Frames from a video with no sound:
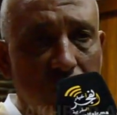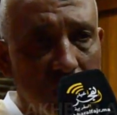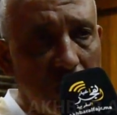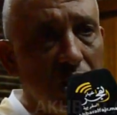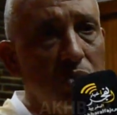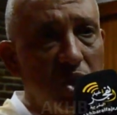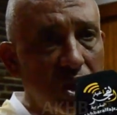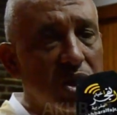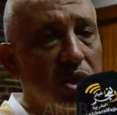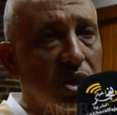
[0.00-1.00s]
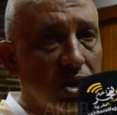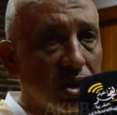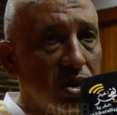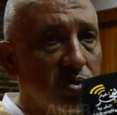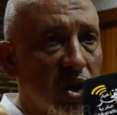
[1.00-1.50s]
الدوري انا من الناس اللي
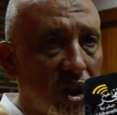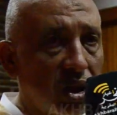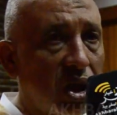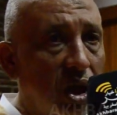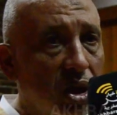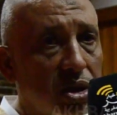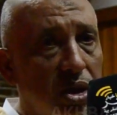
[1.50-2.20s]
كنت من اقتراحات